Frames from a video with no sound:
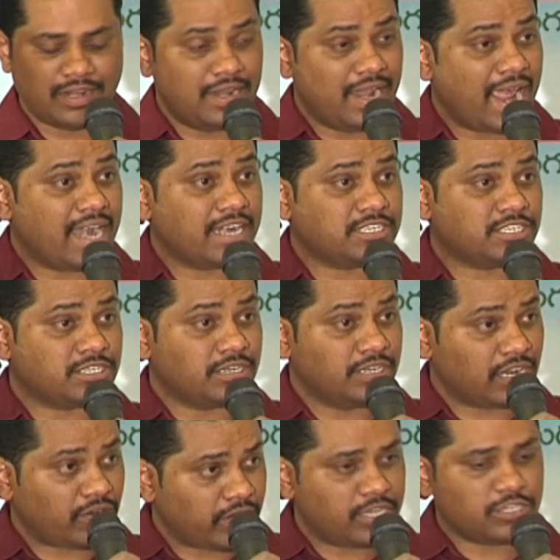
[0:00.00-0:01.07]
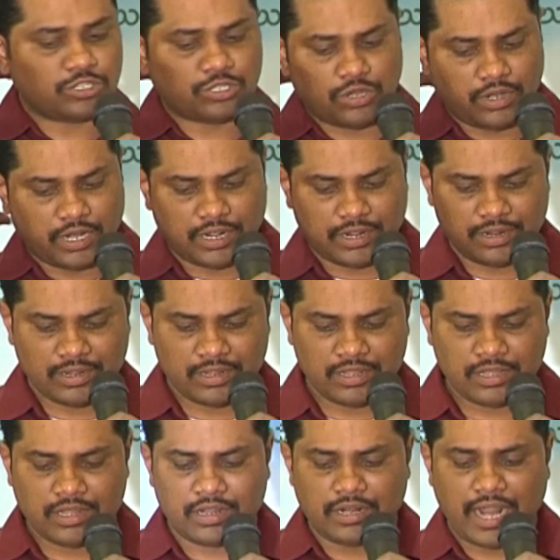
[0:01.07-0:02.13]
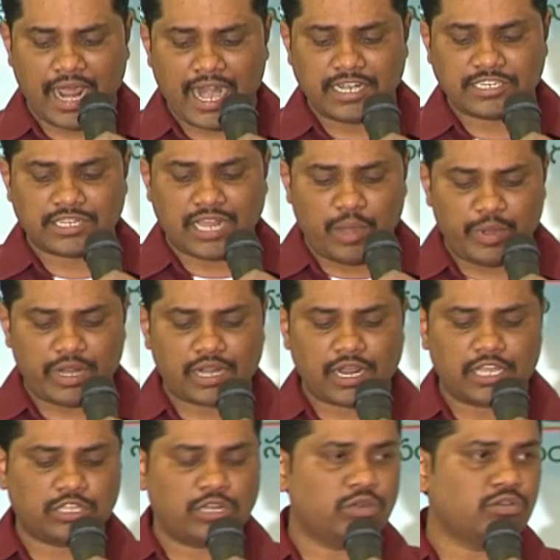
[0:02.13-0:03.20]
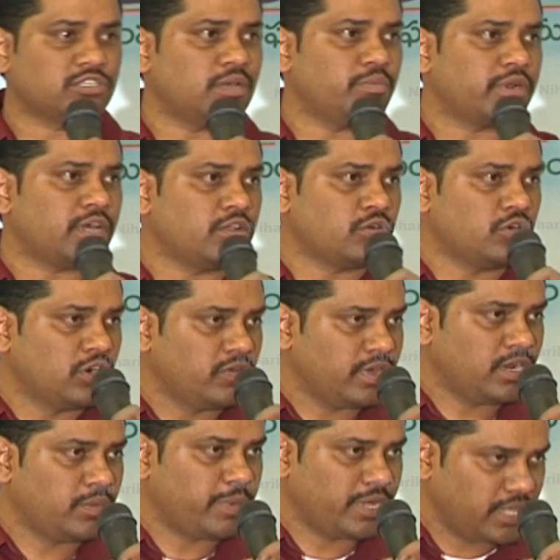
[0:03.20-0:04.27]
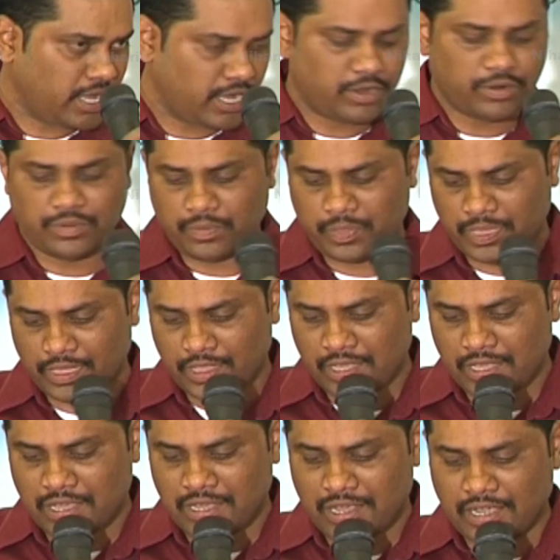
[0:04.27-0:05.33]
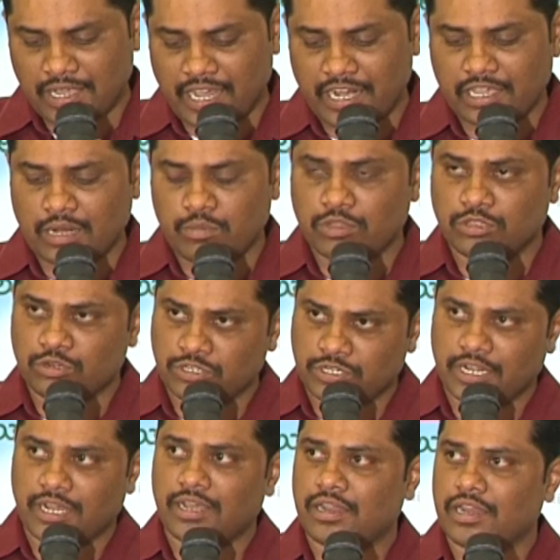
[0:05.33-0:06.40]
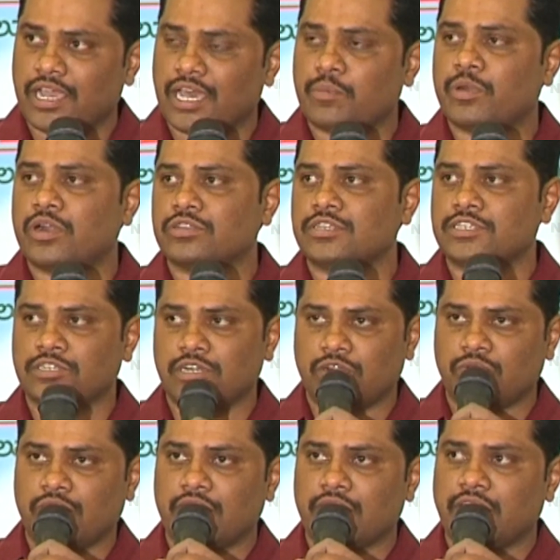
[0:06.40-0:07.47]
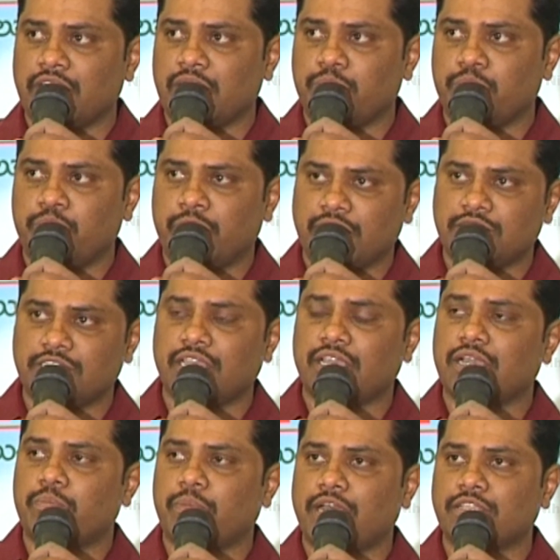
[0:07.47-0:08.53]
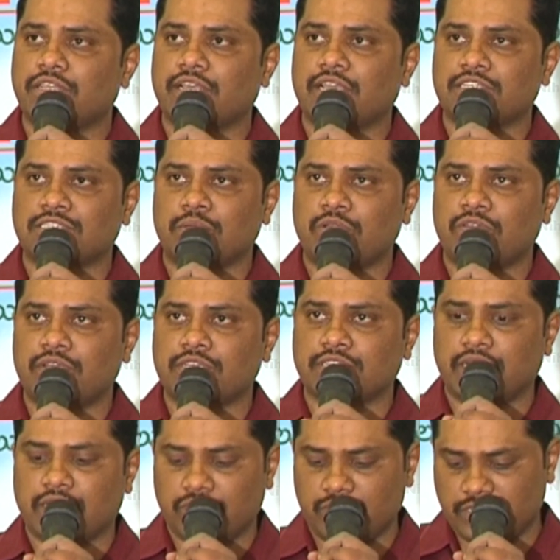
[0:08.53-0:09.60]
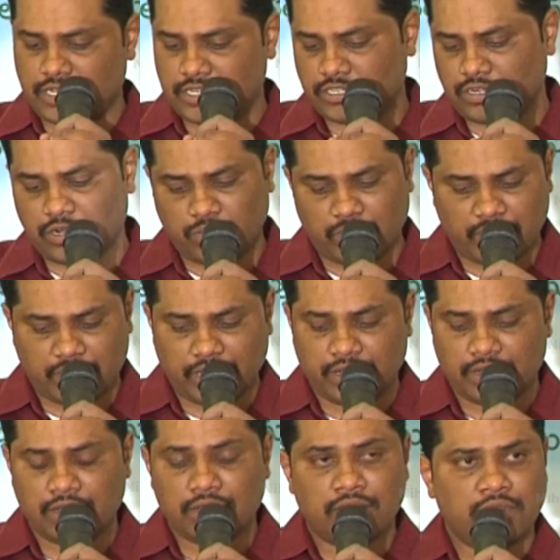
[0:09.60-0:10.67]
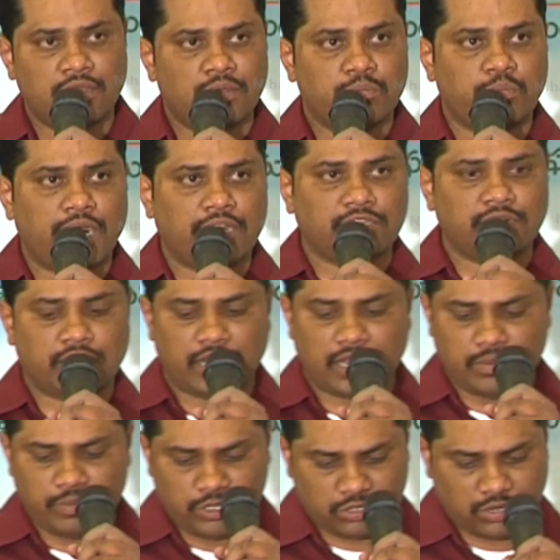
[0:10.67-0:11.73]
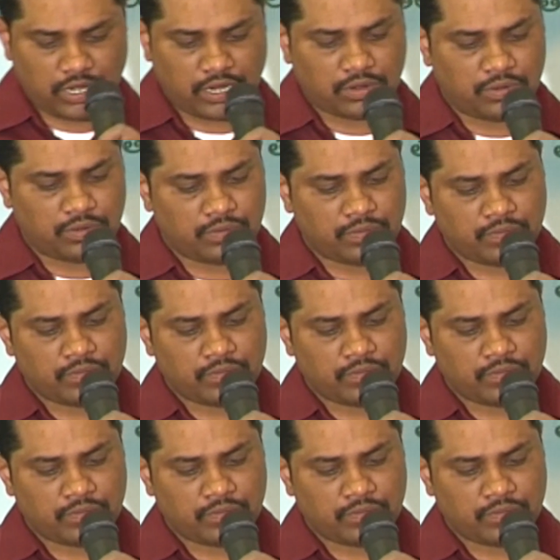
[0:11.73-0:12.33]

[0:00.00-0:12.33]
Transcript: నాట్స్ నిర్వహిస్తోన్న నాట్స్ అమెరికా తెలుగు సంబరాలు రెండు వేల పదిహేను కార్యక్రమం దృష్ట్యా ఏర్పాటు చేసినటువంటి ఈ ప్రత్యేక పాత్రికేయ సమావేశానికి విచ్చేసినటువంటి పాత్రికేయ మిత్రులకు